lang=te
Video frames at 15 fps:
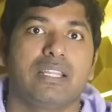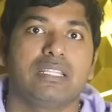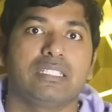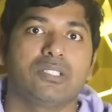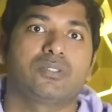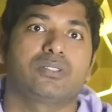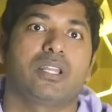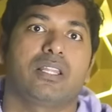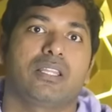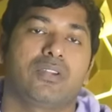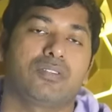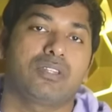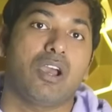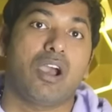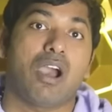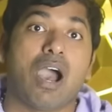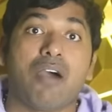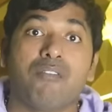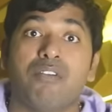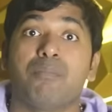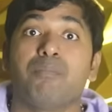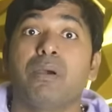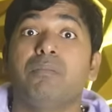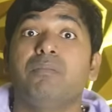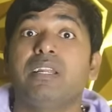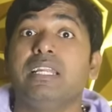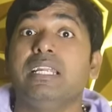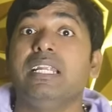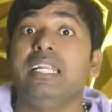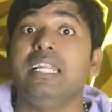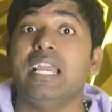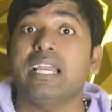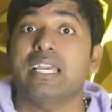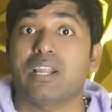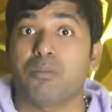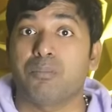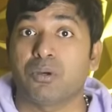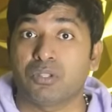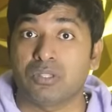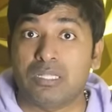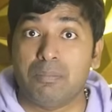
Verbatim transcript: ఎన్ని సంవత్సరాల తర్వాత ఆ వెపన్ మన ఇండియాకి రాబోతుంది